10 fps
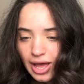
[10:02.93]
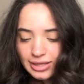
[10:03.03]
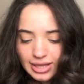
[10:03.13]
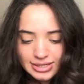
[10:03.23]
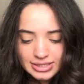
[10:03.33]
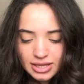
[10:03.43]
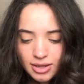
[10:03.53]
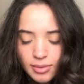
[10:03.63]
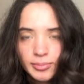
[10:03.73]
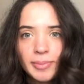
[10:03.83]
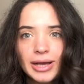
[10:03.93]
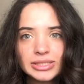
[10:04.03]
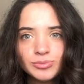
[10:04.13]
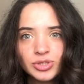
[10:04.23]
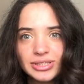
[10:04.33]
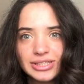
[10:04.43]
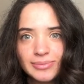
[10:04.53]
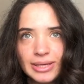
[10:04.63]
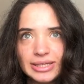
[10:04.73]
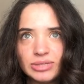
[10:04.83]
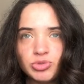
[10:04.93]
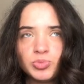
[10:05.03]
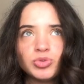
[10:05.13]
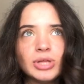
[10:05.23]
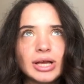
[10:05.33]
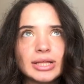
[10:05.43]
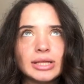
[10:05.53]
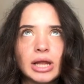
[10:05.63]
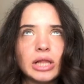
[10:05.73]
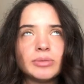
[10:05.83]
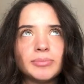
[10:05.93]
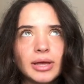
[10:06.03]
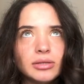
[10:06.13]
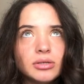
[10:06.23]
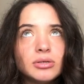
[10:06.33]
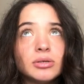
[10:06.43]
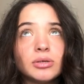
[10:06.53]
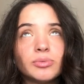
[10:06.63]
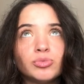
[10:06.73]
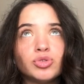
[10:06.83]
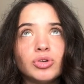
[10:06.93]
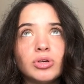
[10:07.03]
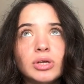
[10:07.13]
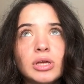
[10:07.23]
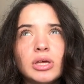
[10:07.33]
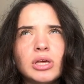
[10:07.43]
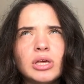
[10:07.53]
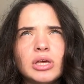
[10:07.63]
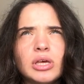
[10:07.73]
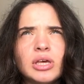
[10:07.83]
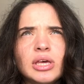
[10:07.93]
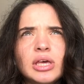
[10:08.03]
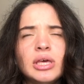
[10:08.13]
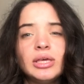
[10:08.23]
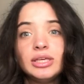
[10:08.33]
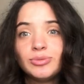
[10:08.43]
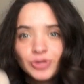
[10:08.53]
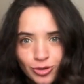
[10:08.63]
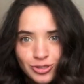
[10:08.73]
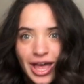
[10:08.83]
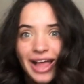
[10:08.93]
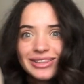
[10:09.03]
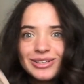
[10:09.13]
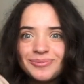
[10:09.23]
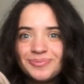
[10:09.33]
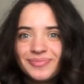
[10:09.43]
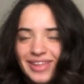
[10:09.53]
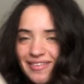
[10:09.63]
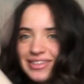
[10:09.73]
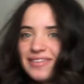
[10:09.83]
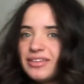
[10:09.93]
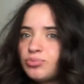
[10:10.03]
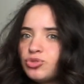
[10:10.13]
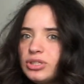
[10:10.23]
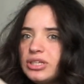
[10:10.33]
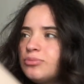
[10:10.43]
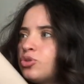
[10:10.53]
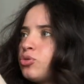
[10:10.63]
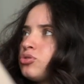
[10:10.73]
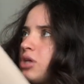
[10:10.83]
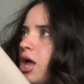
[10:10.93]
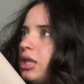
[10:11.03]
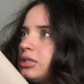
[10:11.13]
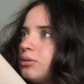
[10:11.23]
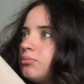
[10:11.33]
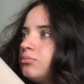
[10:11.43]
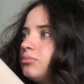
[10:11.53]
Adax'ta bir baktım bu indirime girmiş. Bunu ne kadar aldım ben? Bunu 29'a aldım. Evet evet bunu 29'a aldım.